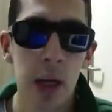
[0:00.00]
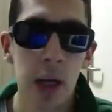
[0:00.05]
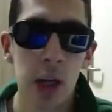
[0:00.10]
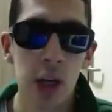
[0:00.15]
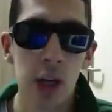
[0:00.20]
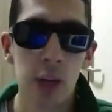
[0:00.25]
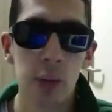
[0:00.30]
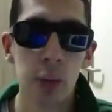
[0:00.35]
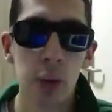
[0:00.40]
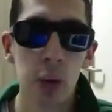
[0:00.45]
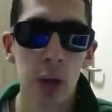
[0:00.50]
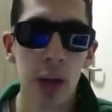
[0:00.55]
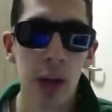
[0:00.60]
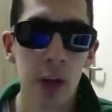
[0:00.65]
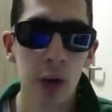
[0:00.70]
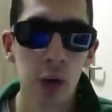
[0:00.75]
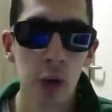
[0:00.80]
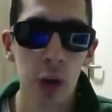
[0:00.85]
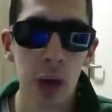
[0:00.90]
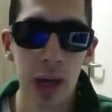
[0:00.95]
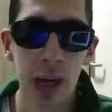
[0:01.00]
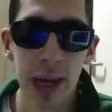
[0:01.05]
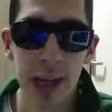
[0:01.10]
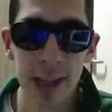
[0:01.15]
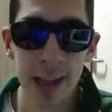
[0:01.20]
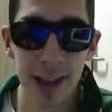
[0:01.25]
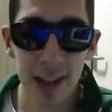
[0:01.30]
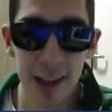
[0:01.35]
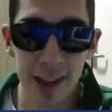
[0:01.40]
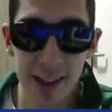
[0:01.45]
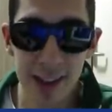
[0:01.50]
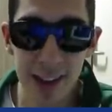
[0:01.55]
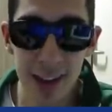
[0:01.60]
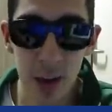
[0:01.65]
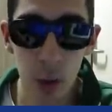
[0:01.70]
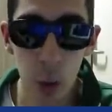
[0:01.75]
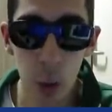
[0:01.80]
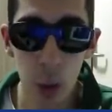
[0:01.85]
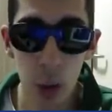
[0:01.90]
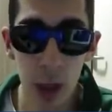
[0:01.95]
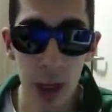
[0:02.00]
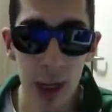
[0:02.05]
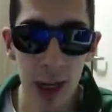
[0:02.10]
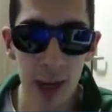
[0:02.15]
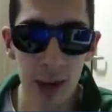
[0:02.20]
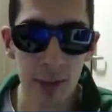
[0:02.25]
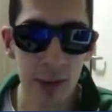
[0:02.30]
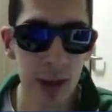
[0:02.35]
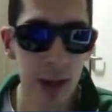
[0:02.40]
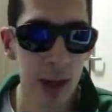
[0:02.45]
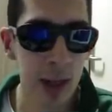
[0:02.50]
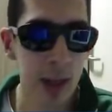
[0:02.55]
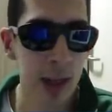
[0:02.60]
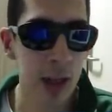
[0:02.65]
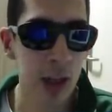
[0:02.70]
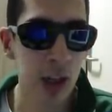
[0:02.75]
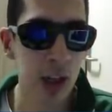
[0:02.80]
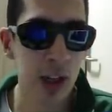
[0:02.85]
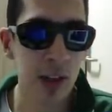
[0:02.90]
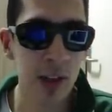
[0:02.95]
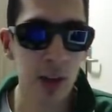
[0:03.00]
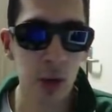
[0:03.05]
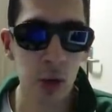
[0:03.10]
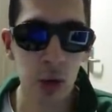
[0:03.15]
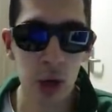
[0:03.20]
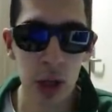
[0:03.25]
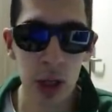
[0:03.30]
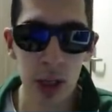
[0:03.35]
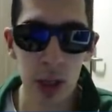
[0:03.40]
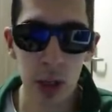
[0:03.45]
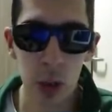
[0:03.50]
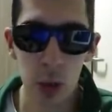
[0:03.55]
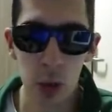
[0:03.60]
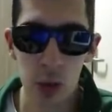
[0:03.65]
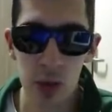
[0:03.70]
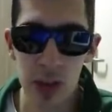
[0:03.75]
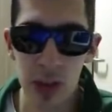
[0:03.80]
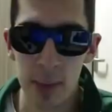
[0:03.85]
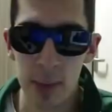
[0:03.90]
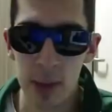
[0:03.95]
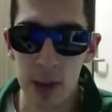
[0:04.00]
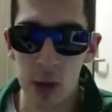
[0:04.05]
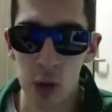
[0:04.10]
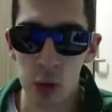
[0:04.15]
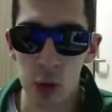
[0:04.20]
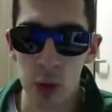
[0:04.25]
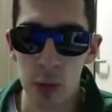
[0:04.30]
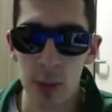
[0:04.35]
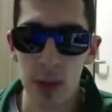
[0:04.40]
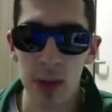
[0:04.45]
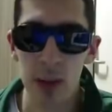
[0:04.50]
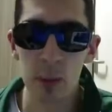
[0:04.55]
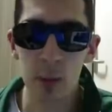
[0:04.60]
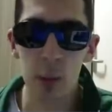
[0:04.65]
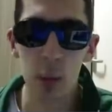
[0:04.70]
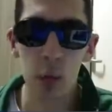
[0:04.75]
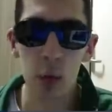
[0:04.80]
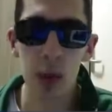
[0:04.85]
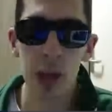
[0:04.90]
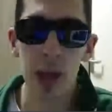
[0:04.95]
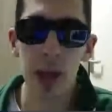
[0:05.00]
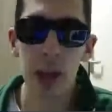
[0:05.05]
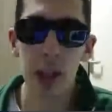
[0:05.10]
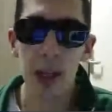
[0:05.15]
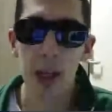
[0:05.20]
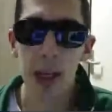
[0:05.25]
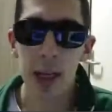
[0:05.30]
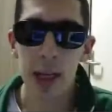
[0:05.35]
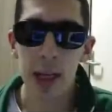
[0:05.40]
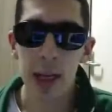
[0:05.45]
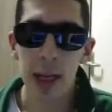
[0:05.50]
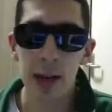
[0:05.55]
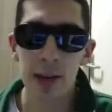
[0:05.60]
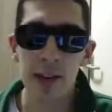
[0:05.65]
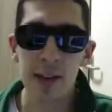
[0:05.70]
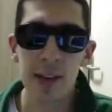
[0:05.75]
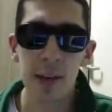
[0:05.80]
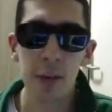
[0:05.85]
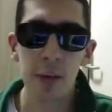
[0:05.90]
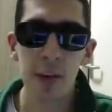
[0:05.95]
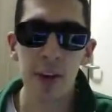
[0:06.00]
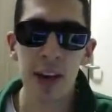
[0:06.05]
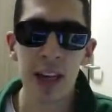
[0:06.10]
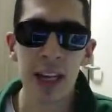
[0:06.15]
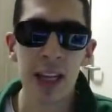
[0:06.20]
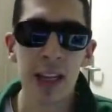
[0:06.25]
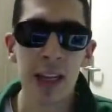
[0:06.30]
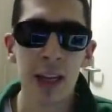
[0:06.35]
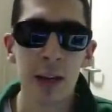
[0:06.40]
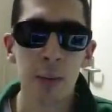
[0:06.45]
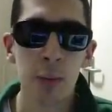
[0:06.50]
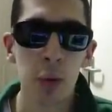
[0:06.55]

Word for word: Şimdi burada çok enteresan olaylar var arkadaşlar. Size şu şekilde göstermek istiyorum. Bakın burada e, size FIFA'ya gelerek